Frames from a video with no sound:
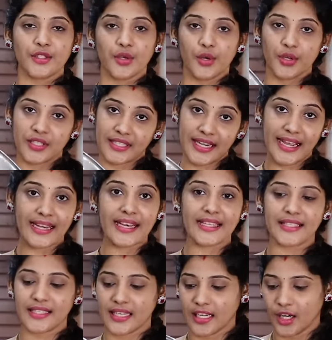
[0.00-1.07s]
సో
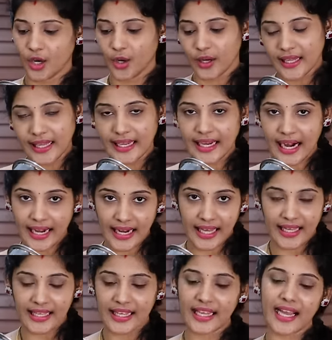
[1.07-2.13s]
స్టెయిన్లెస్ స్టీల్లో ఈ
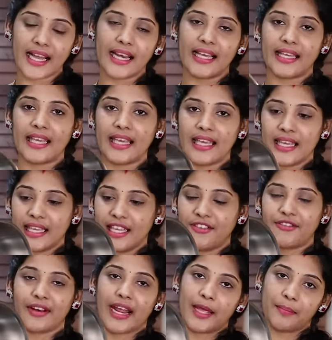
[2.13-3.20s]
కడాయి అలాగే ఈ
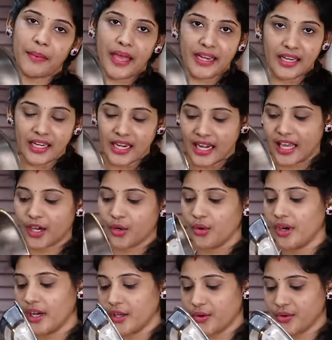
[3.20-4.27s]
ఫ్రై ప్యాన్ని నేను
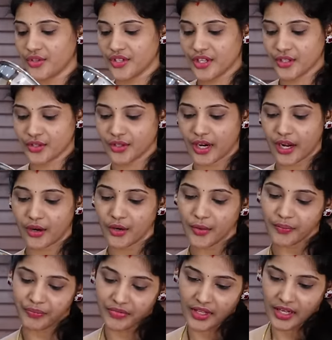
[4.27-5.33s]
ఎక్కువగా యూజ్ చేస్తున్నాను
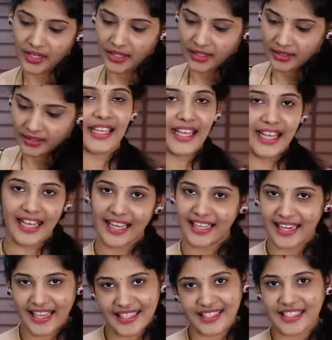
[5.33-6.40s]

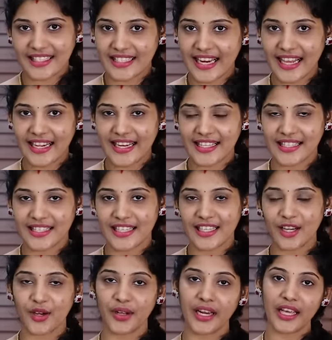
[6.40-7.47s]
నెక్స్ట్ స్టెయిన్లెస్
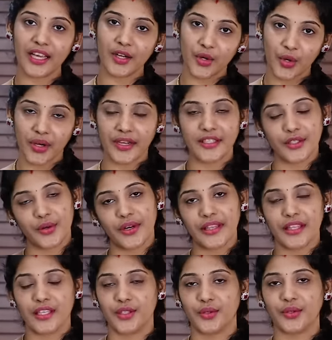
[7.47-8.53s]
స్టీల్లోనే కుక్కర్స్ కూడా
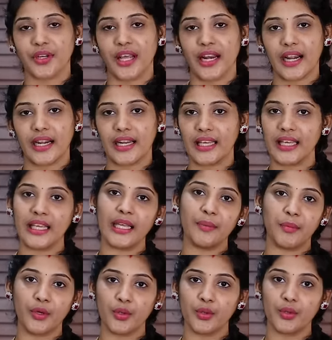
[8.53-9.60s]
తీసుకున్నానండి
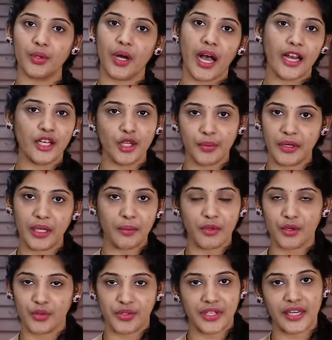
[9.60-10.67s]
ఇప్పుడు అల్యూమినియం
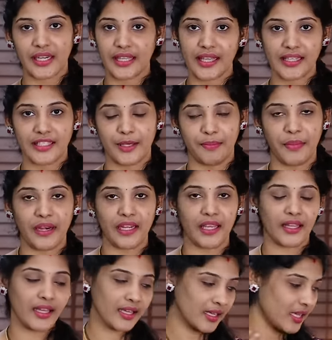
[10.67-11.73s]
యూజ్ చేయట్లేదని చెప్పాను
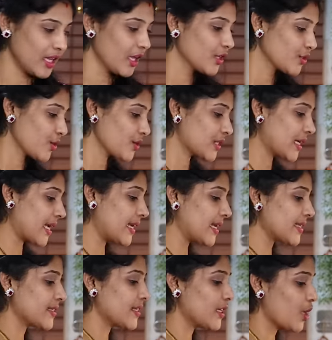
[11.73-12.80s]
కదా సో
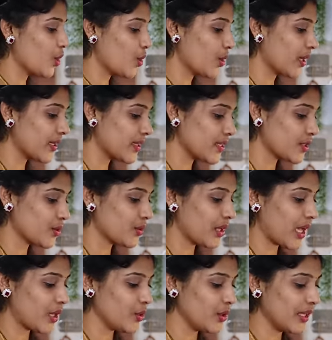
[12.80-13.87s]
స్టెయిన్లెస్ స్టీల్లో కుక్కర్
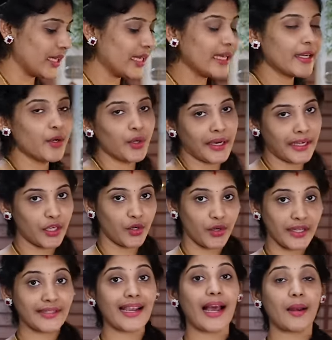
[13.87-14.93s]
తీసుకున్నాను ఈ కుక్కర్ని
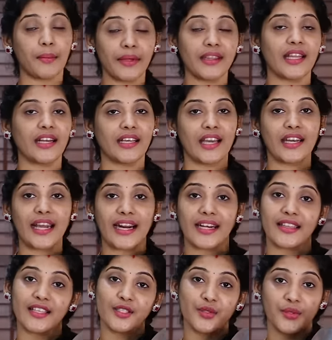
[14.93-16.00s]
కూడా చాలామంది అడిగారు
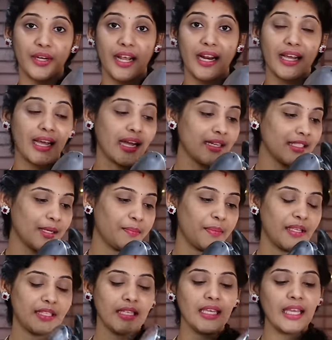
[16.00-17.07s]
ఎక్కడ తీసుకున్నారు అక్క అని
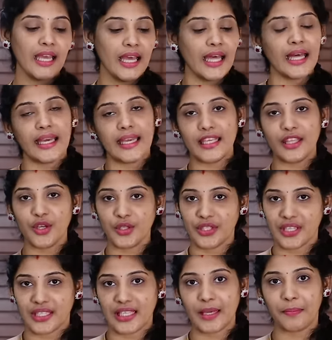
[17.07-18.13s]
చెప్పేసి ఇది
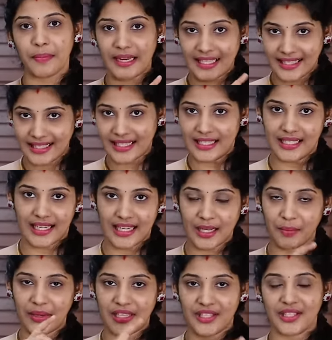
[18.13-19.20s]
వచ్చేసి ప్రెస్టేజ్ అండి
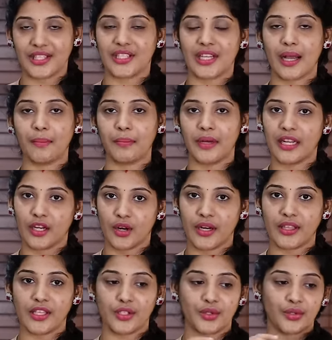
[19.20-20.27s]
ప్రెస్టేజ్
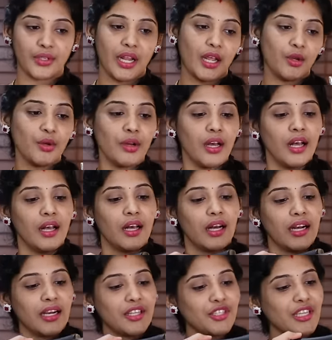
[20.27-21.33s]
కంపెనీలోనే తీసుకున్నాను
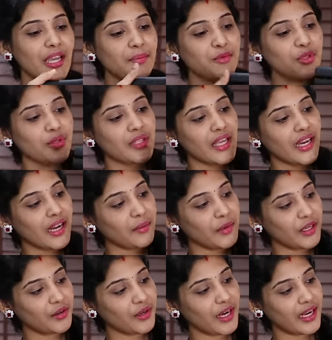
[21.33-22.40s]
షేప్ చూసారా
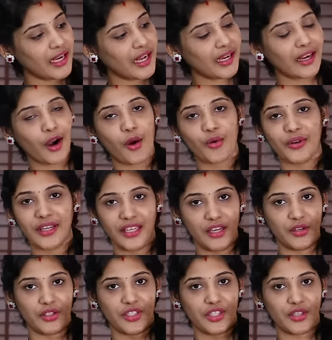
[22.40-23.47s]
మీకు ఎట్లా రౌండ్గా
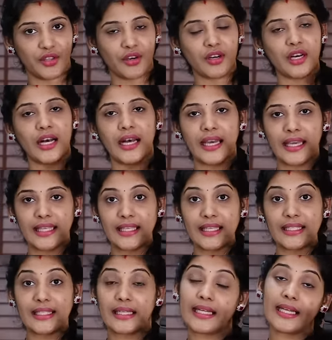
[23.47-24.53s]
వచ్చిందో ఇది
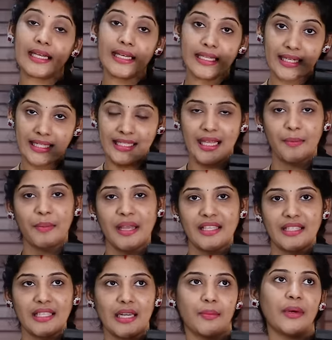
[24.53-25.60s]
త్రీ లీటర్స్
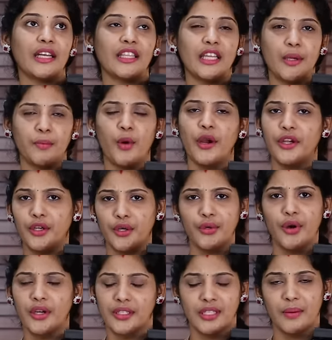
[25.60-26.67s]
కెపాసిటీ అనమాట త్రీ పాయింట్ టూ
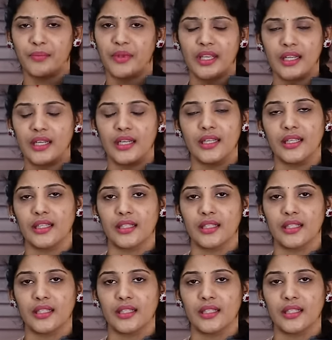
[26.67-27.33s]
ఆర్ సంథింగ్